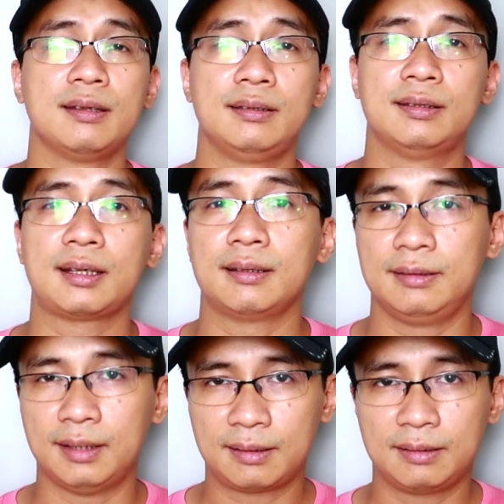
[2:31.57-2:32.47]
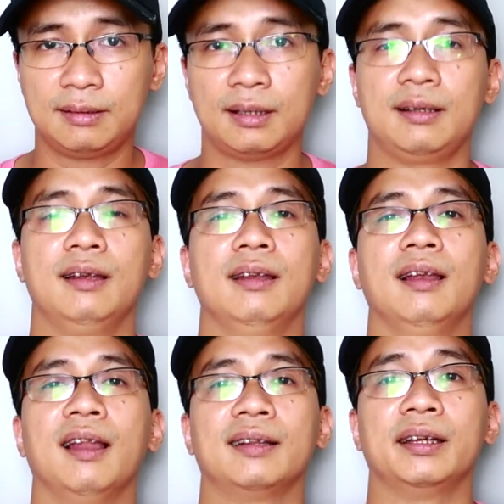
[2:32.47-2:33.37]
rất rất rất
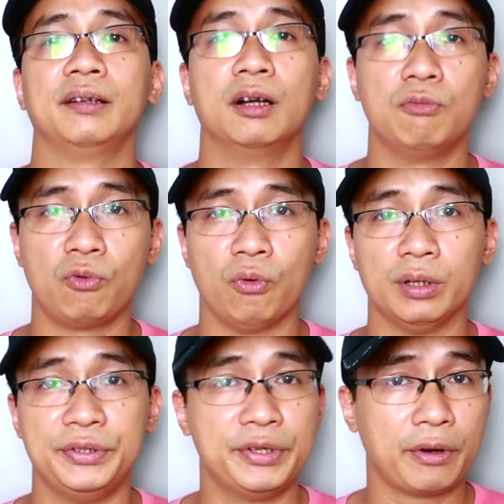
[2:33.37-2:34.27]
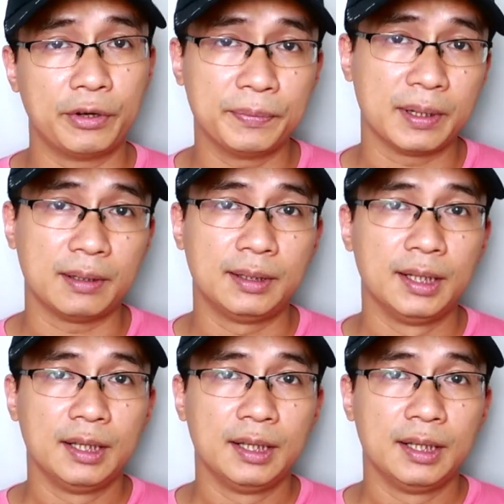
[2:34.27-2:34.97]
là thành công của Dior Mara